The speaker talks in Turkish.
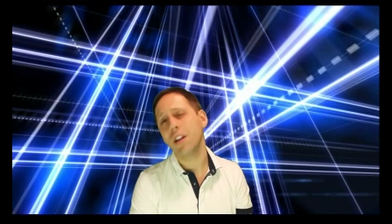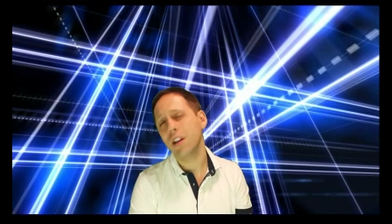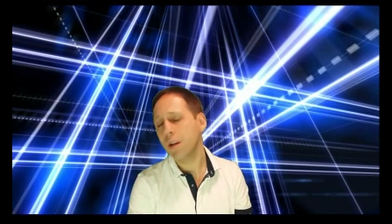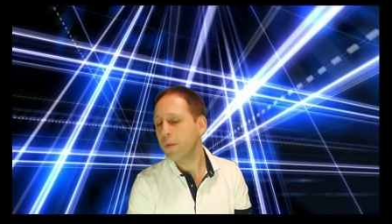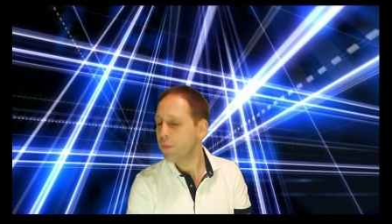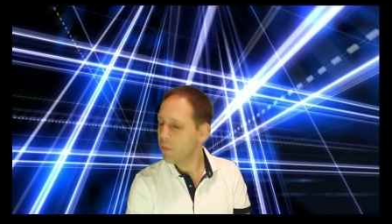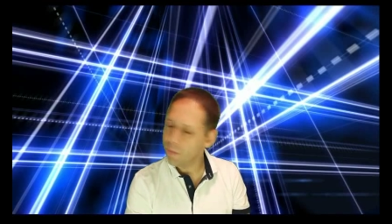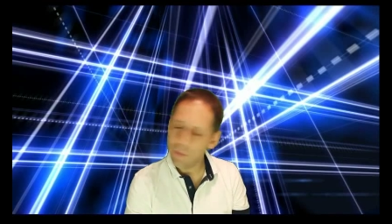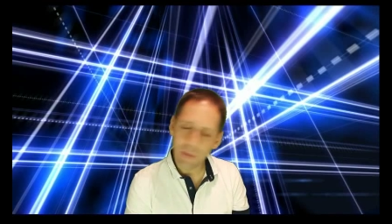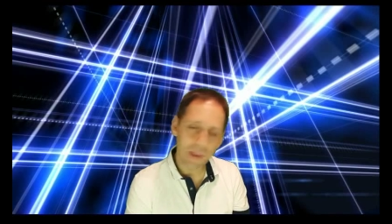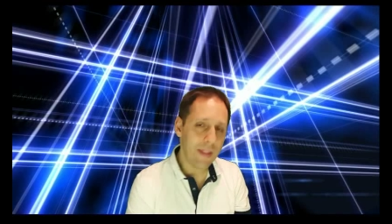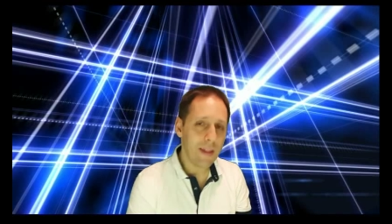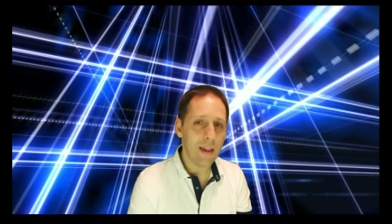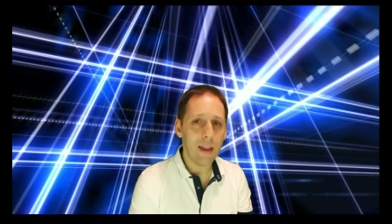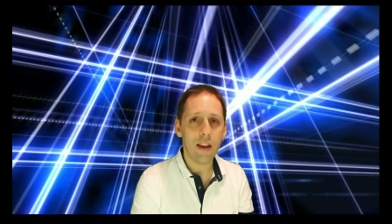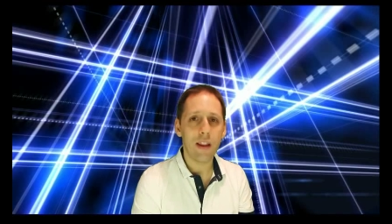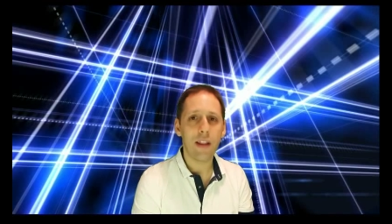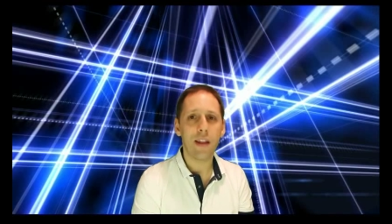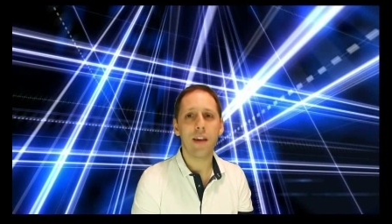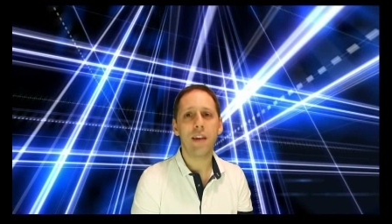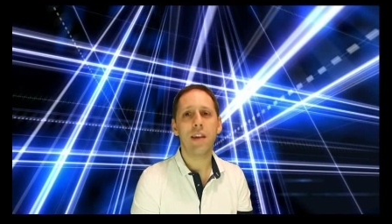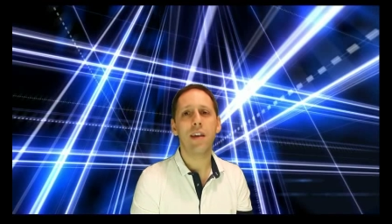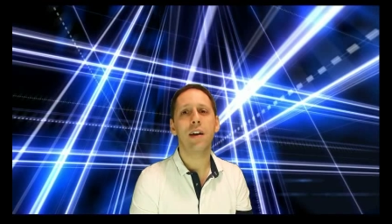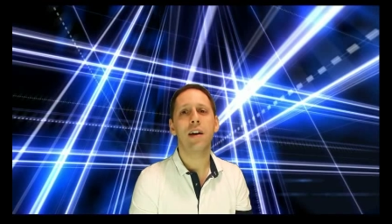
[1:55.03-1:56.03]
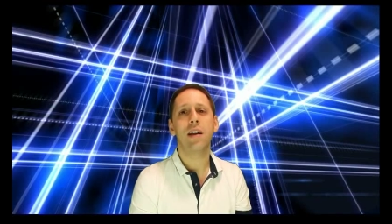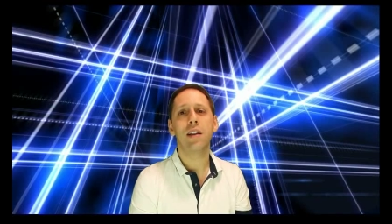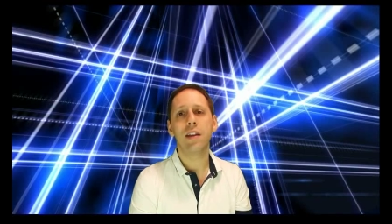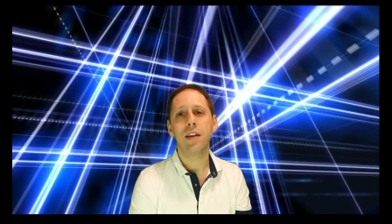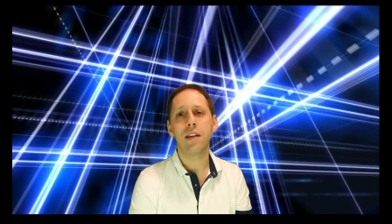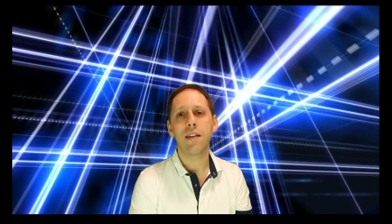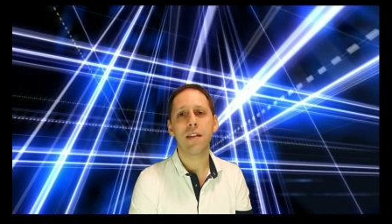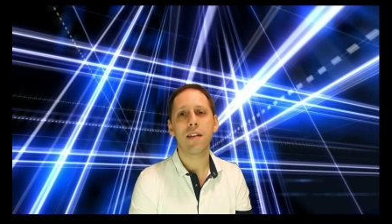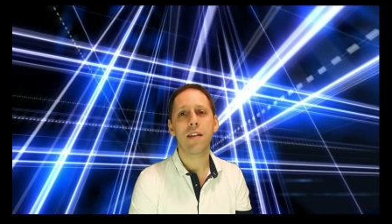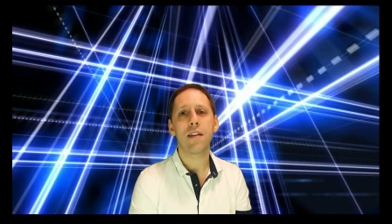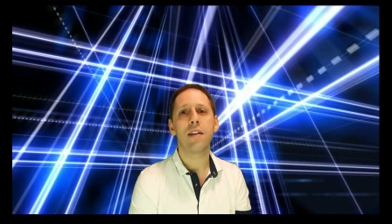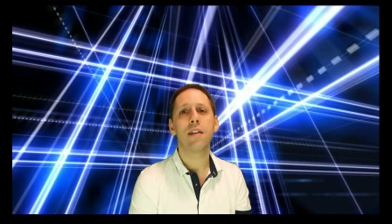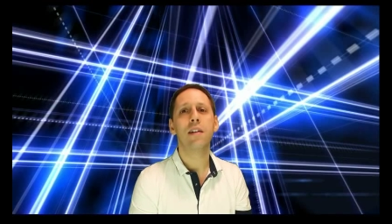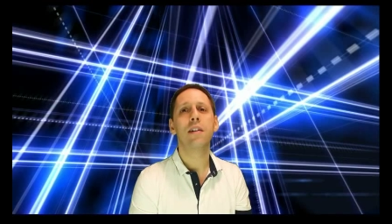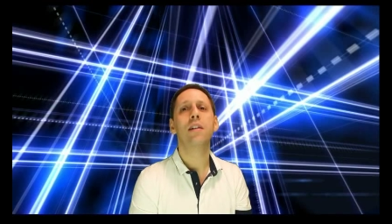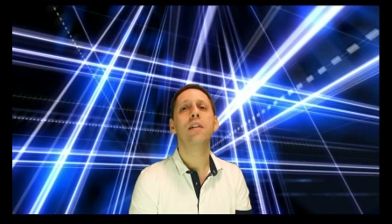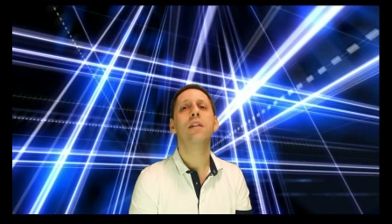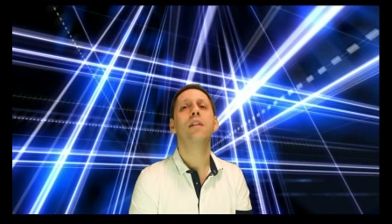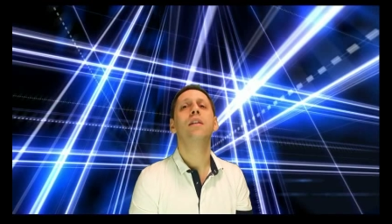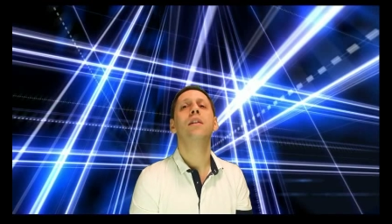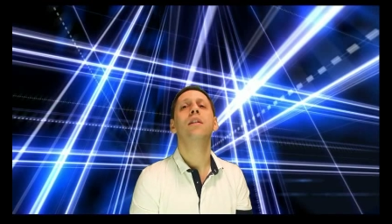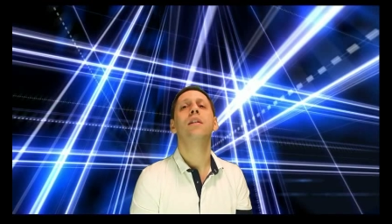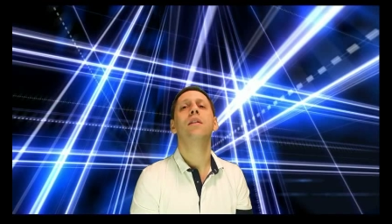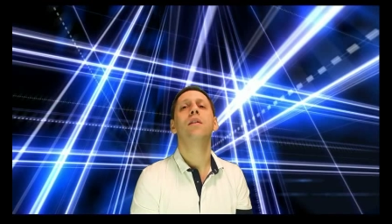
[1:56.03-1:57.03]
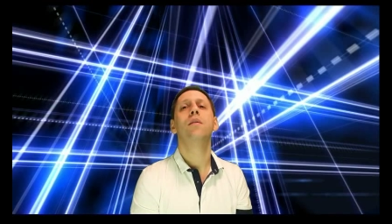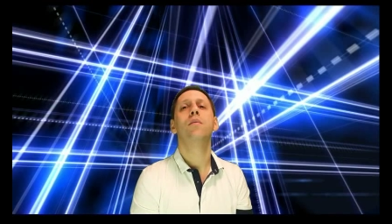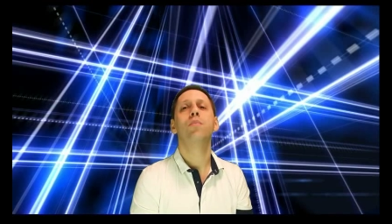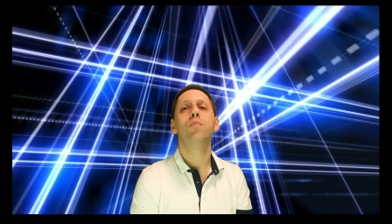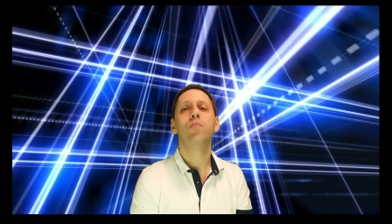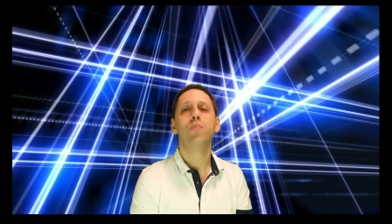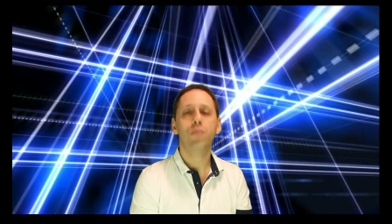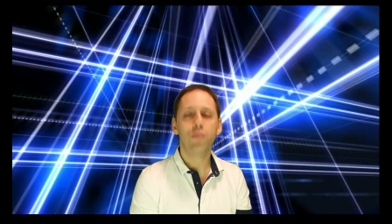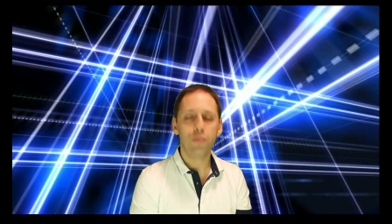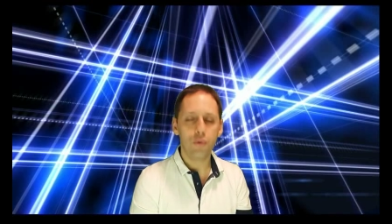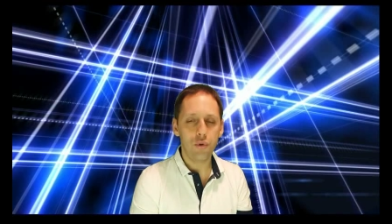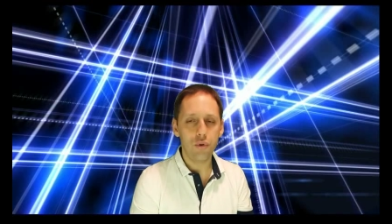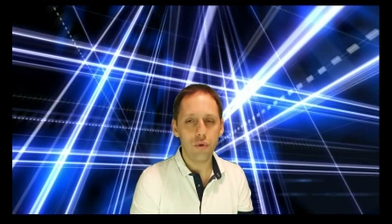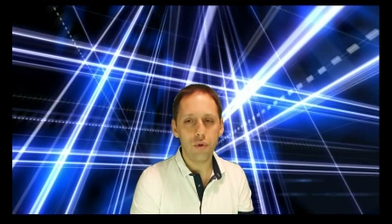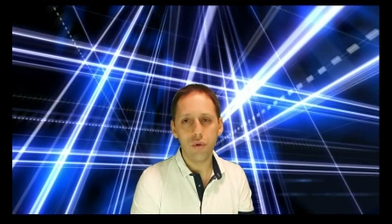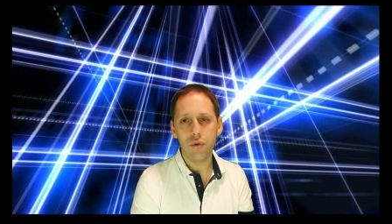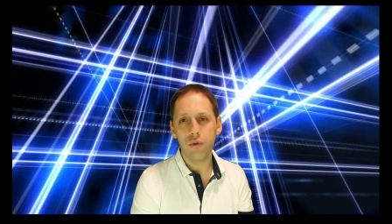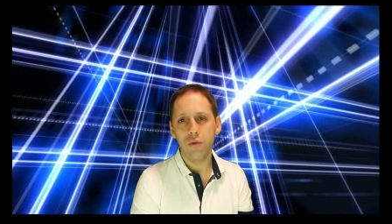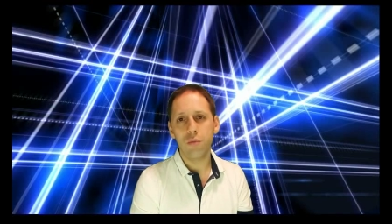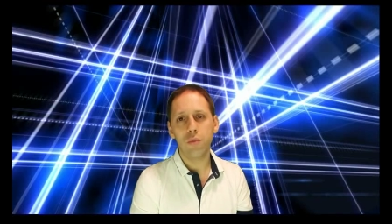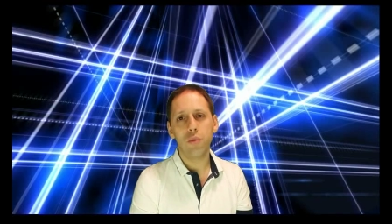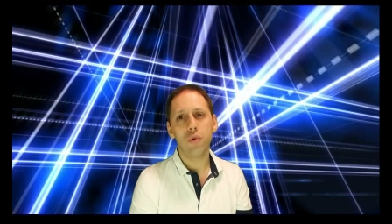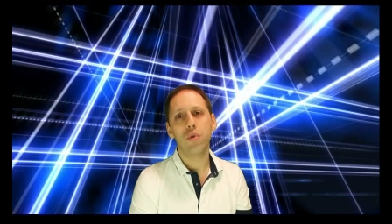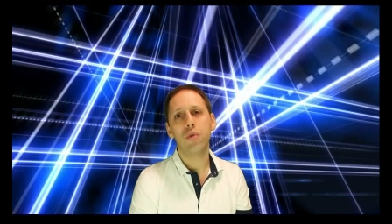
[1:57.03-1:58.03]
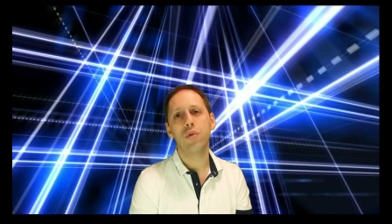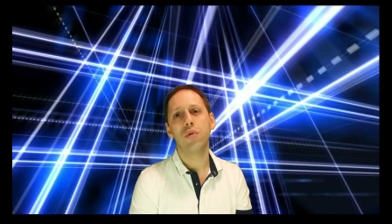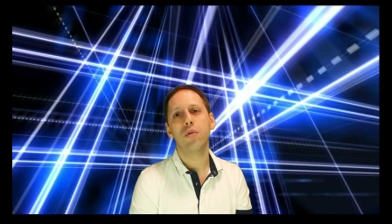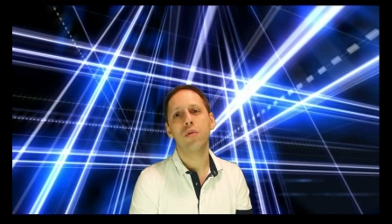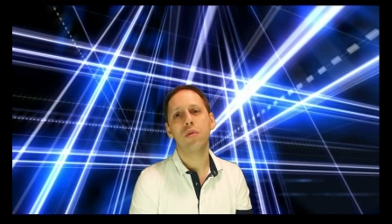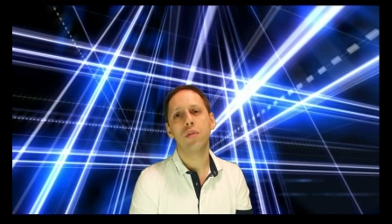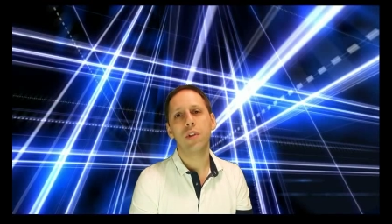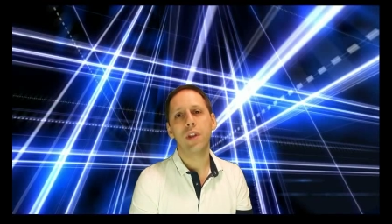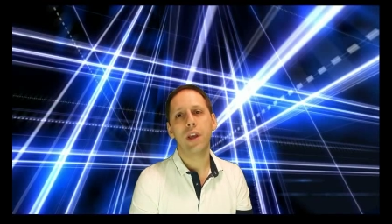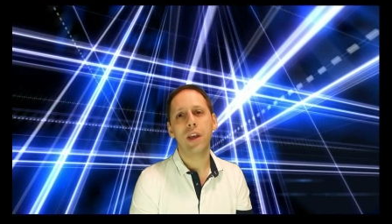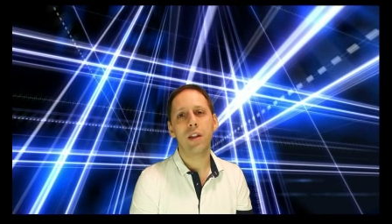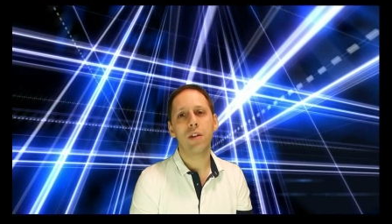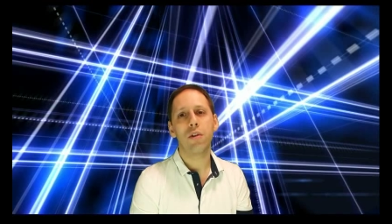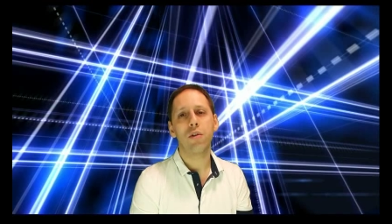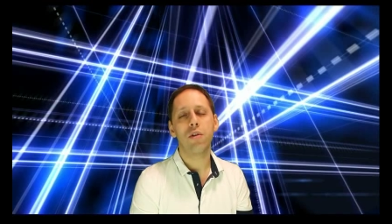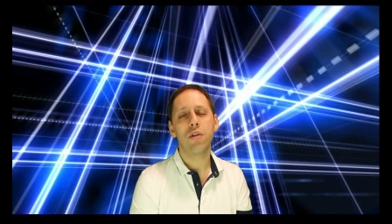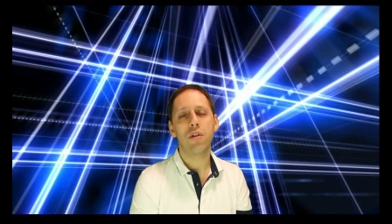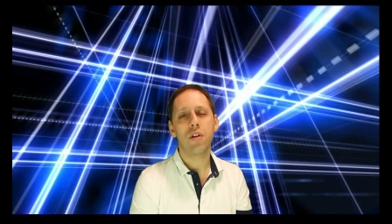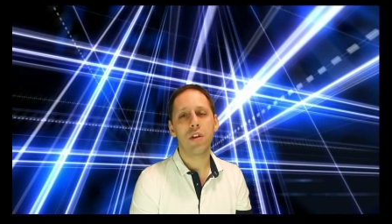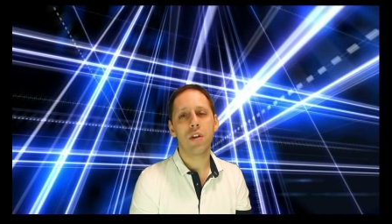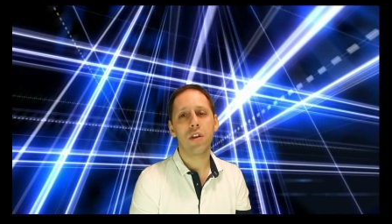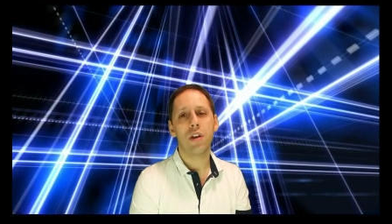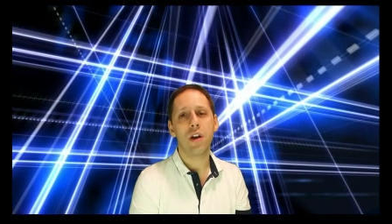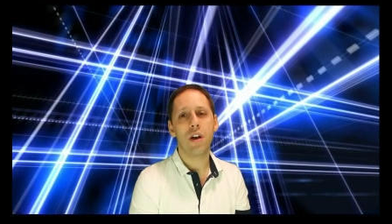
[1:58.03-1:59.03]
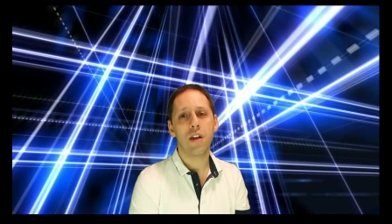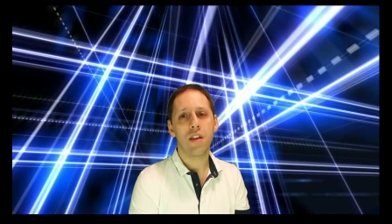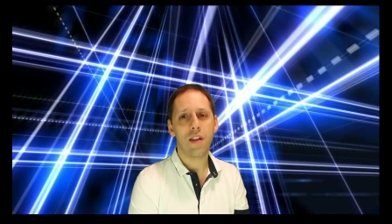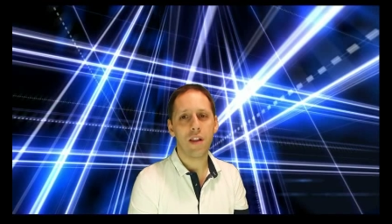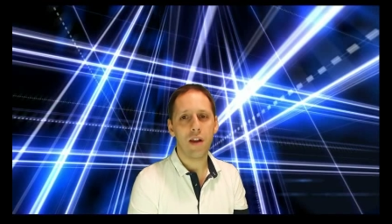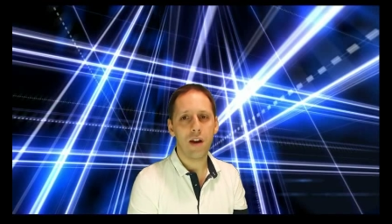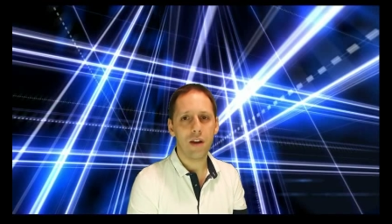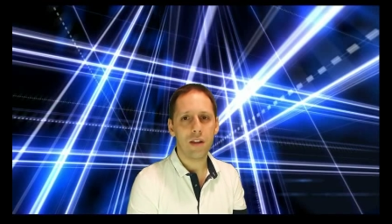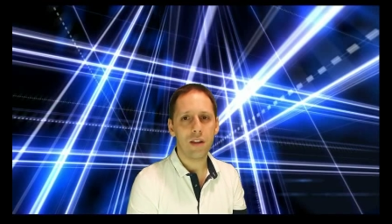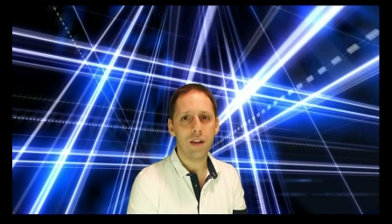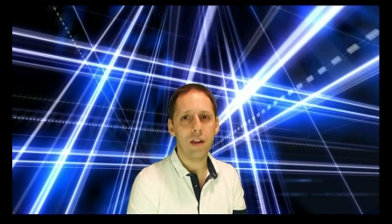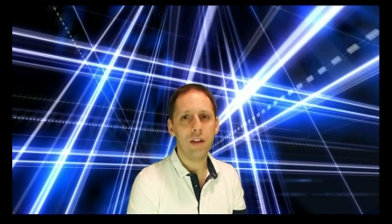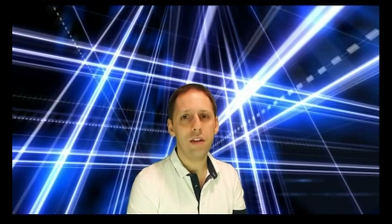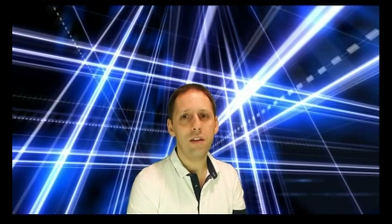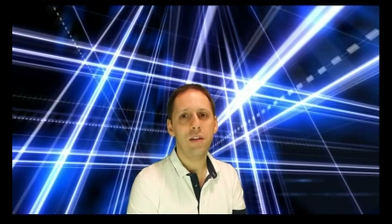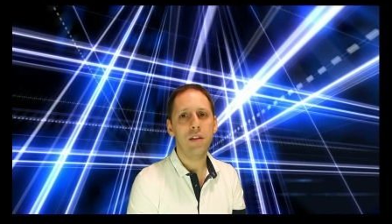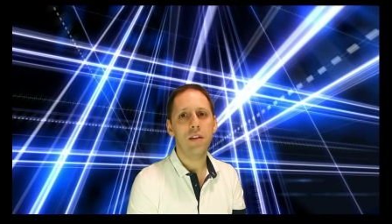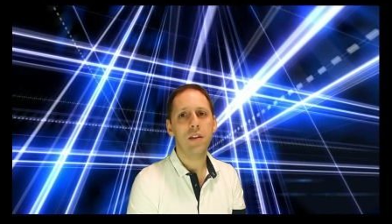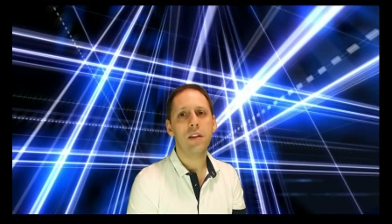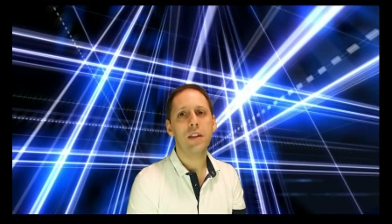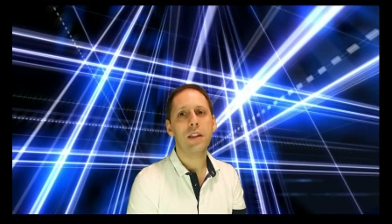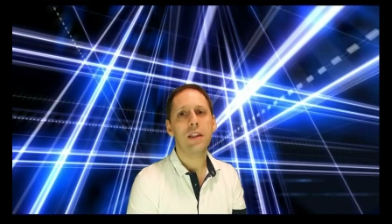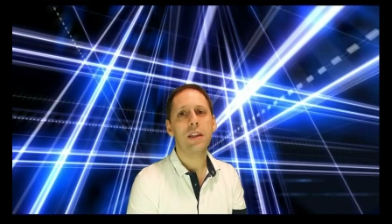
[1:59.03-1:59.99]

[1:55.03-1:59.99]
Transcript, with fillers: akıllı bir biz gerizekalıyız. Bütün bu teknolojik cihazlardan